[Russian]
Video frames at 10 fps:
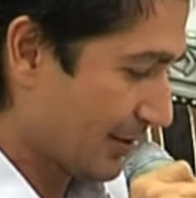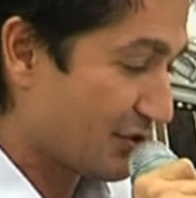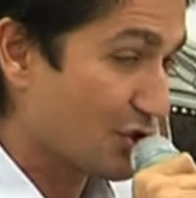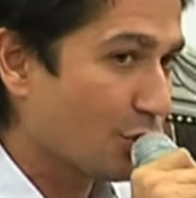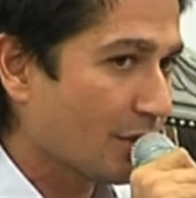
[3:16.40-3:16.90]

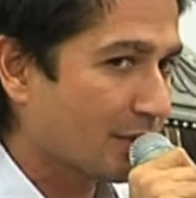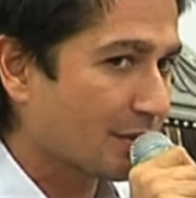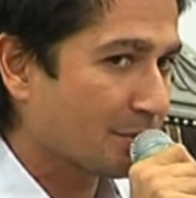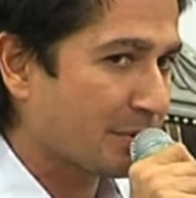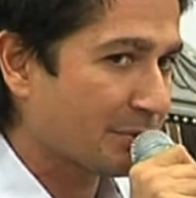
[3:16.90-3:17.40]
Все это
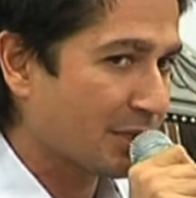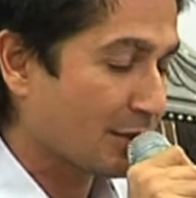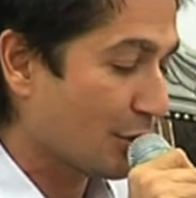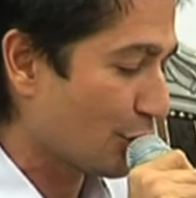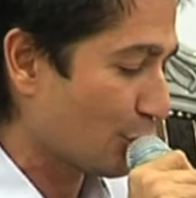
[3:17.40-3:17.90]

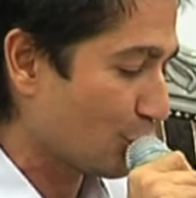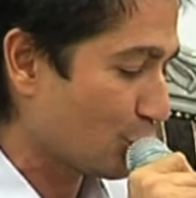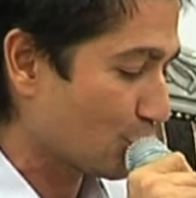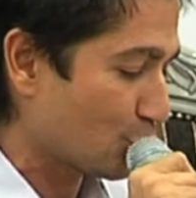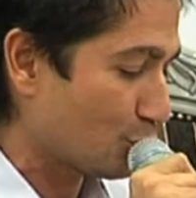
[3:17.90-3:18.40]
напоминало
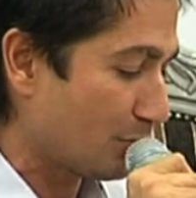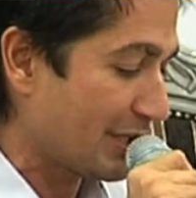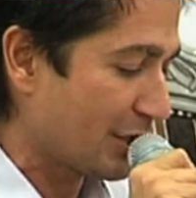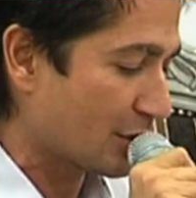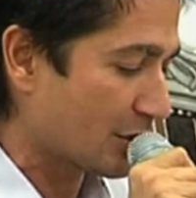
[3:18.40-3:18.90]
иронию судьбы
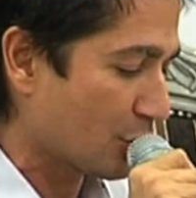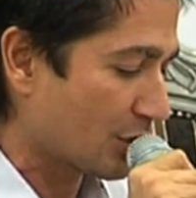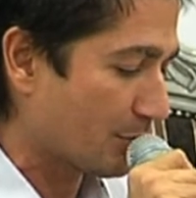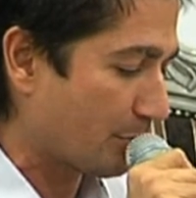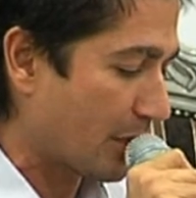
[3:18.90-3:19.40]
или с
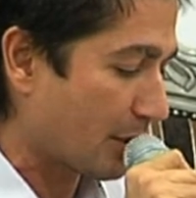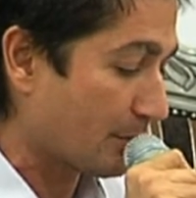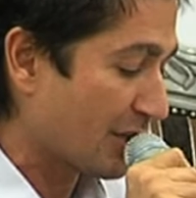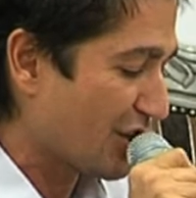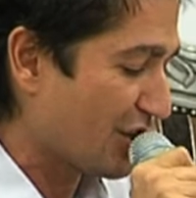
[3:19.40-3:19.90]
легким
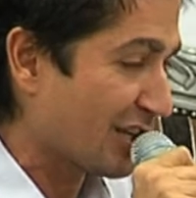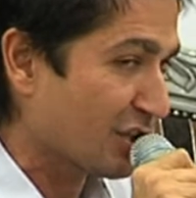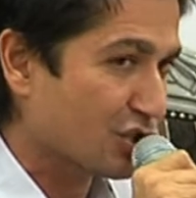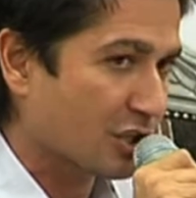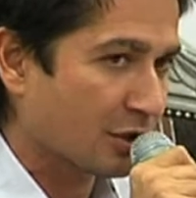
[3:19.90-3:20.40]
паром. И я
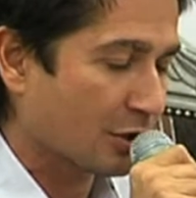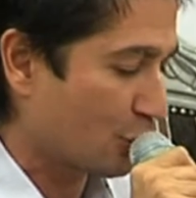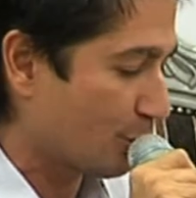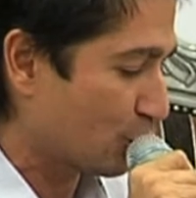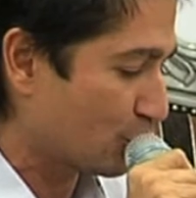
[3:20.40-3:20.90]
нажал на
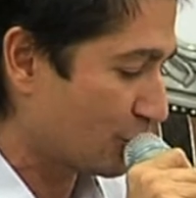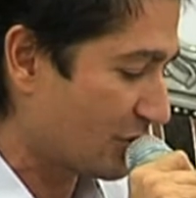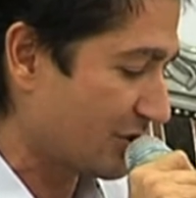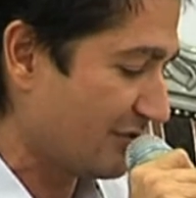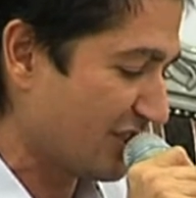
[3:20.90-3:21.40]
кнопку
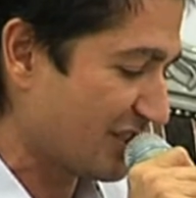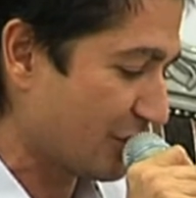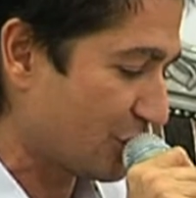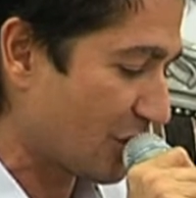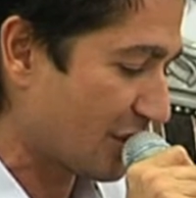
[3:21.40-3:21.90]
вызова
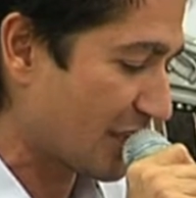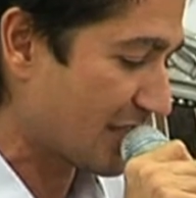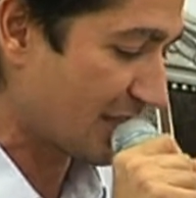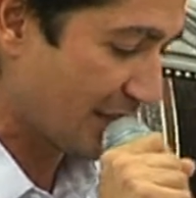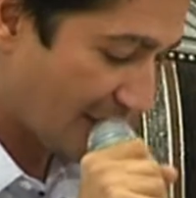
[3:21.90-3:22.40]

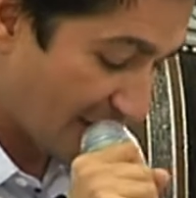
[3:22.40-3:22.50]
стюардессы.